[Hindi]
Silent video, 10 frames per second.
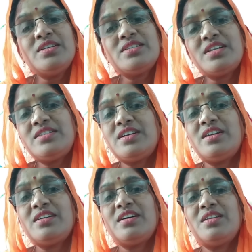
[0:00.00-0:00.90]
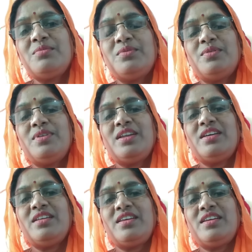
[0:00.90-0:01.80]
सर चढ़ कर बोले
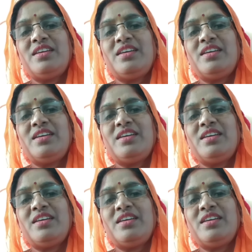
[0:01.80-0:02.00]
रे